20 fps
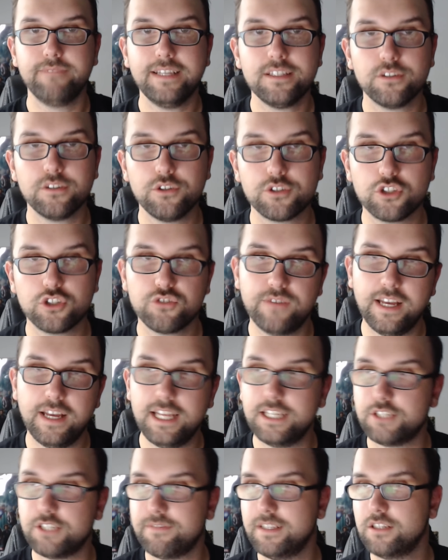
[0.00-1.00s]
Wenn es euch
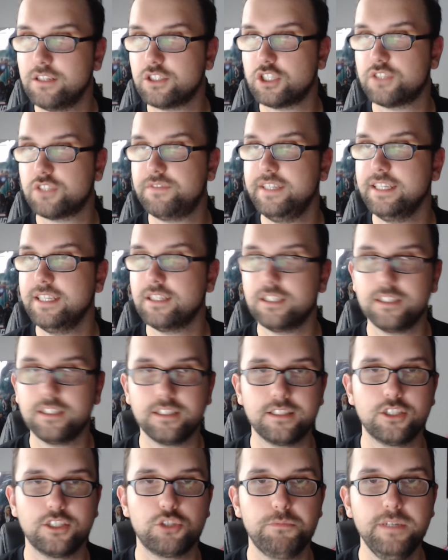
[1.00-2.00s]
gefällt, wenn euch das, Spiel,
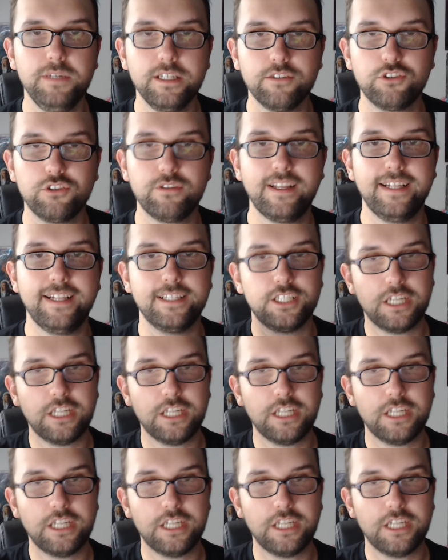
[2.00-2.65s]
äh, das Spiel gefällt,